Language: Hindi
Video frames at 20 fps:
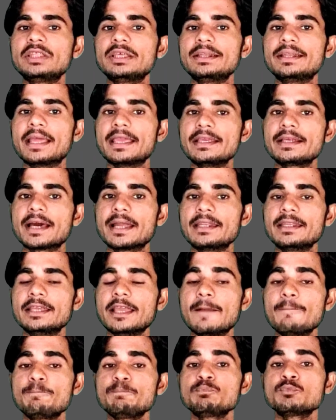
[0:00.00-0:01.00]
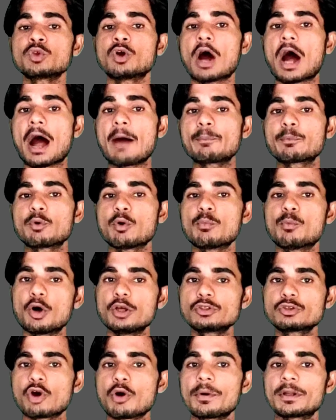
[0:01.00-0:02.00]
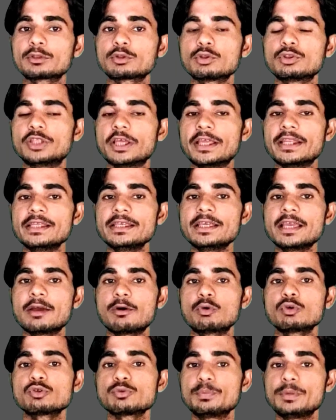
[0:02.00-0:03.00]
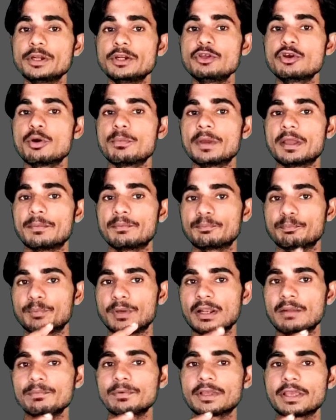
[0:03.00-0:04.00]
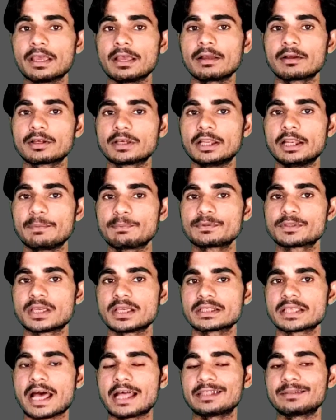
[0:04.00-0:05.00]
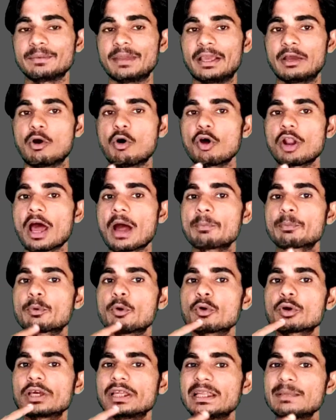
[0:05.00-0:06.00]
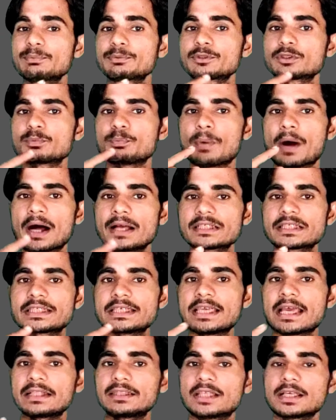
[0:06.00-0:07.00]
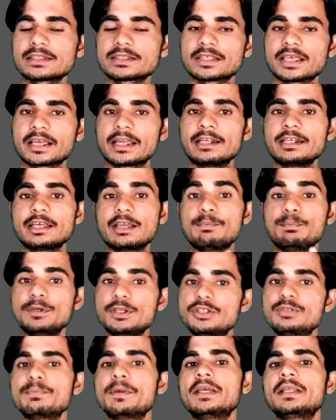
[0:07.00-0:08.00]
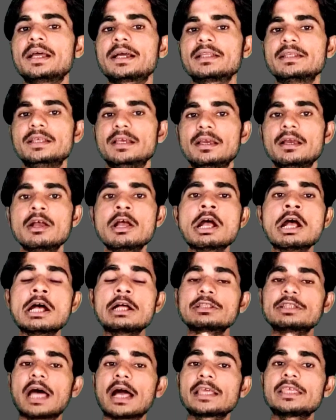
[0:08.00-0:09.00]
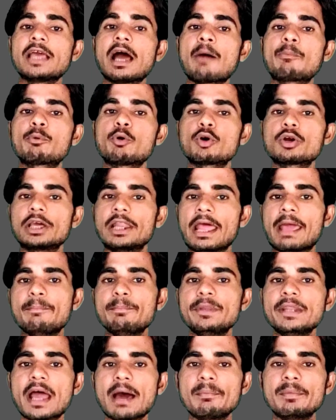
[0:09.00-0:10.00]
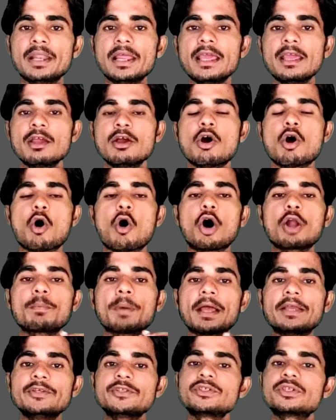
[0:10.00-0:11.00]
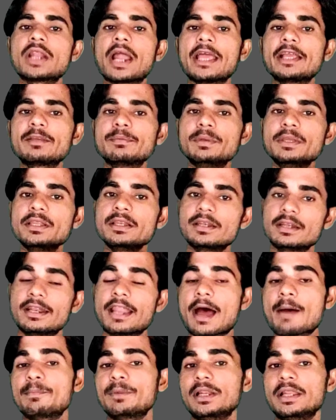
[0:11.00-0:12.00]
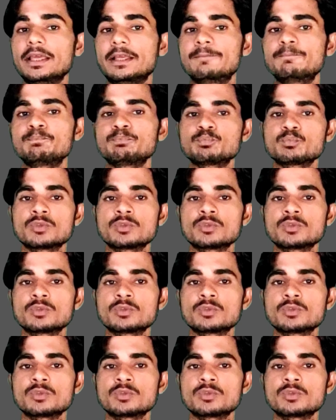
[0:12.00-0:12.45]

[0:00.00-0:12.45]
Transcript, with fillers: गलती नहीं करनी है आपको वॉइस ओवर तो देनी है उस वीडियो में फिल्म के क्लिप्स के साथ में और आपको क्लिप्स पाँच से या दस सेकेंड के बीच में ही रखनी है ताकि आपको क्लेम भी ना मिले और भाई स्ट्राइक भी ना मिले